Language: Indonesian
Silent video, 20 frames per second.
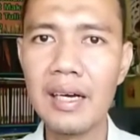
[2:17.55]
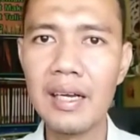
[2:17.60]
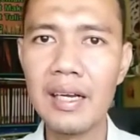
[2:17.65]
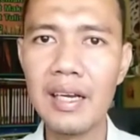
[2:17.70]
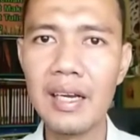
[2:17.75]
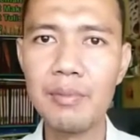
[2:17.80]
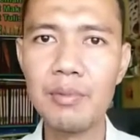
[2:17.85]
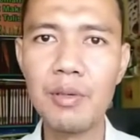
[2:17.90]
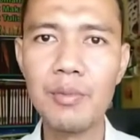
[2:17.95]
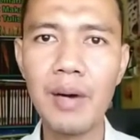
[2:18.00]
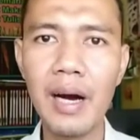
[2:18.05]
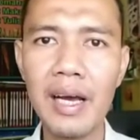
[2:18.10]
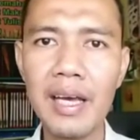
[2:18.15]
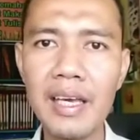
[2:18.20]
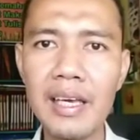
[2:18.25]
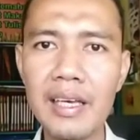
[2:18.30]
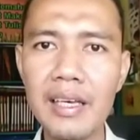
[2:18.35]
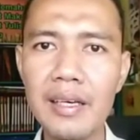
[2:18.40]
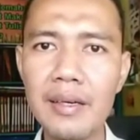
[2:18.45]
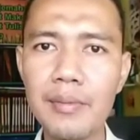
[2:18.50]
Lebih
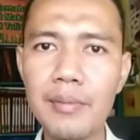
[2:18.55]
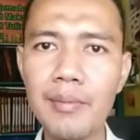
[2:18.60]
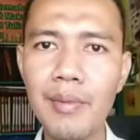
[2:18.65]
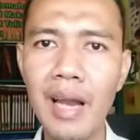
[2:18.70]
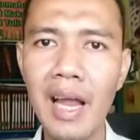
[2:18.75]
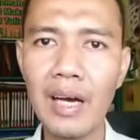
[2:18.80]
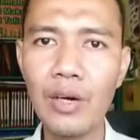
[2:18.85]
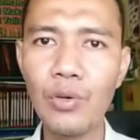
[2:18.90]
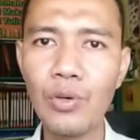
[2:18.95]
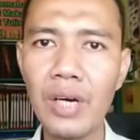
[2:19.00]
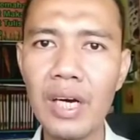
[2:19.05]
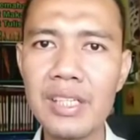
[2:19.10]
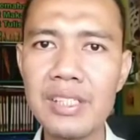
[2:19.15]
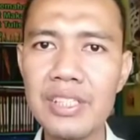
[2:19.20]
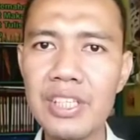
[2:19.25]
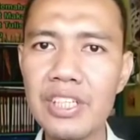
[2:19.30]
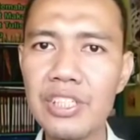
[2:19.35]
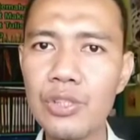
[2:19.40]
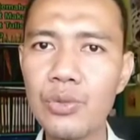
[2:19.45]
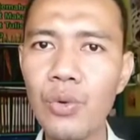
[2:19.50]
baik melakukan
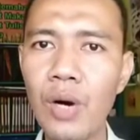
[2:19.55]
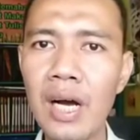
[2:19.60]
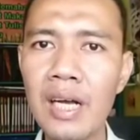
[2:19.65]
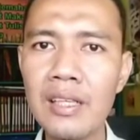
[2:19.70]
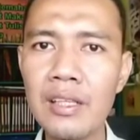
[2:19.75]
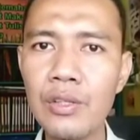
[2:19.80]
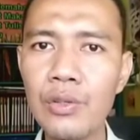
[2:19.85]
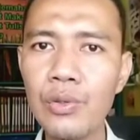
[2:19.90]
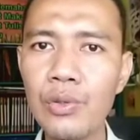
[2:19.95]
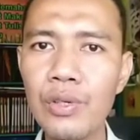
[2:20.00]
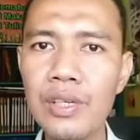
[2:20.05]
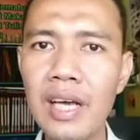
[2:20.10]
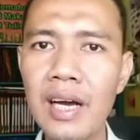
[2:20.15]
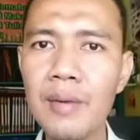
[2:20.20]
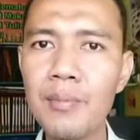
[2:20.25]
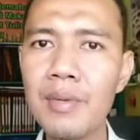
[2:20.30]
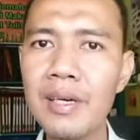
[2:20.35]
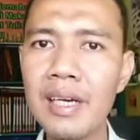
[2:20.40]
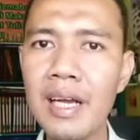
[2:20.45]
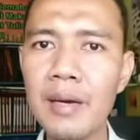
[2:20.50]
sesuatu
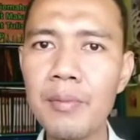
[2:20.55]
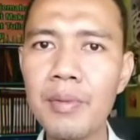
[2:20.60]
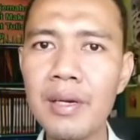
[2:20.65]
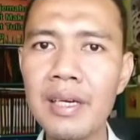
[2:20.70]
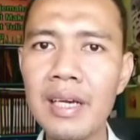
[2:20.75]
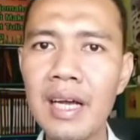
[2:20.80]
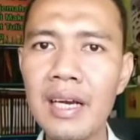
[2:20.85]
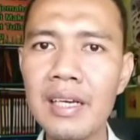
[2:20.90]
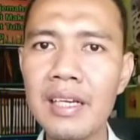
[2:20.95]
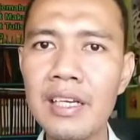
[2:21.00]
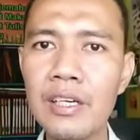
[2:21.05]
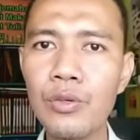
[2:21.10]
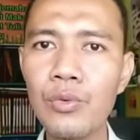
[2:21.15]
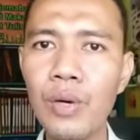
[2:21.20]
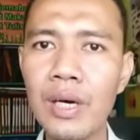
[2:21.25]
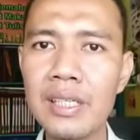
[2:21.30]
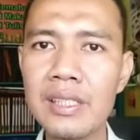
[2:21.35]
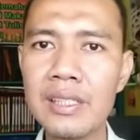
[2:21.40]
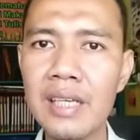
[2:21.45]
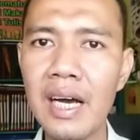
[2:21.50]
yang benar-benar
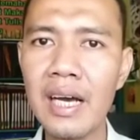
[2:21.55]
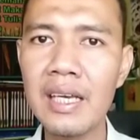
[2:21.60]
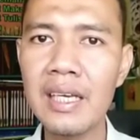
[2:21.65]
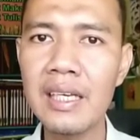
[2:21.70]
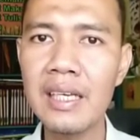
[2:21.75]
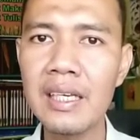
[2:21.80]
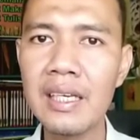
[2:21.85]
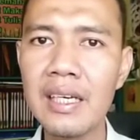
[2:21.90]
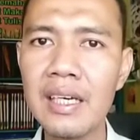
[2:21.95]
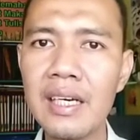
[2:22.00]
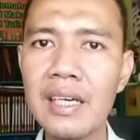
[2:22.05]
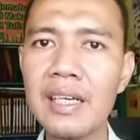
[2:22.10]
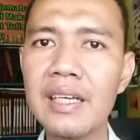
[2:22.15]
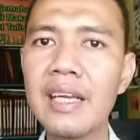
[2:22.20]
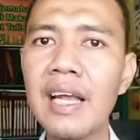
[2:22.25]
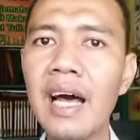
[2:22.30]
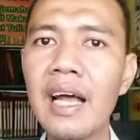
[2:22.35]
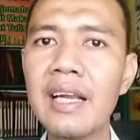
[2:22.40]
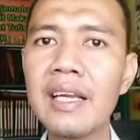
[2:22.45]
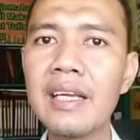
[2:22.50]
dikuasai
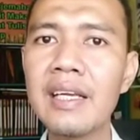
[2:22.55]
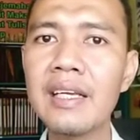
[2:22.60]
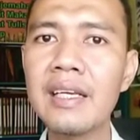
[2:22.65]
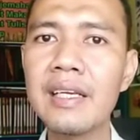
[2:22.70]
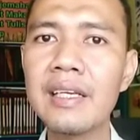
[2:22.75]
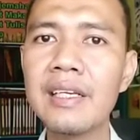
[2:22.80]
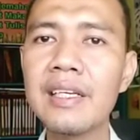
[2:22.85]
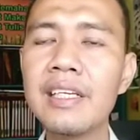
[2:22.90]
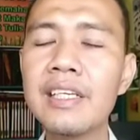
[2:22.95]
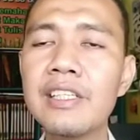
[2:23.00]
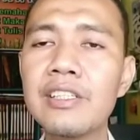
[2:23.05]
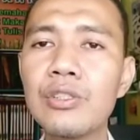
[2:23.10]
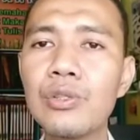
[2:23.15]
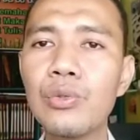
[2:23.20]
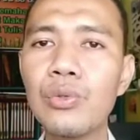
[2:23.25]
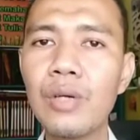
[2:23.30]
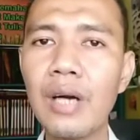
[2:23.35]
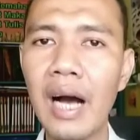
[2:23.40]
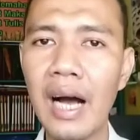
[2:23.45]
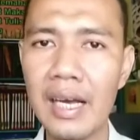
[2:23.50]
dan
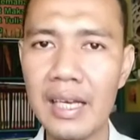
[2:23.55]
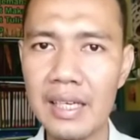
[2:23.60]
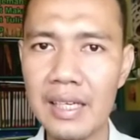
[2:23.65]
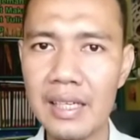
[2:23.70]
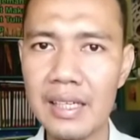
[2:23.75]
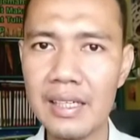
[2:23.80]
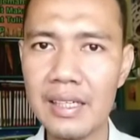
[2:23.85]
disukai.